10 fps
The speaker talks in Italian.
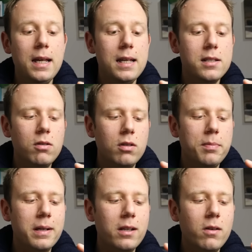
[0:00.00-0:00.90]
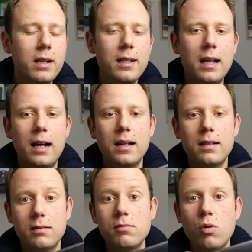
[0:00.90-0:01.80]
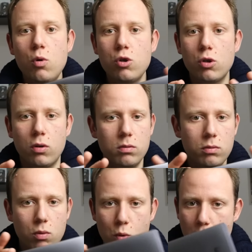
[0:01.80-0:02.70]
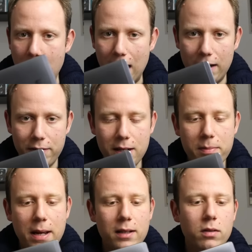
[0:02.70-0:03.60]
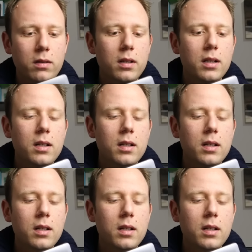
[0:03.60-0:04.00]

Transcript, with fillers: Seconda particolarità, uso uguale, vi ripeto,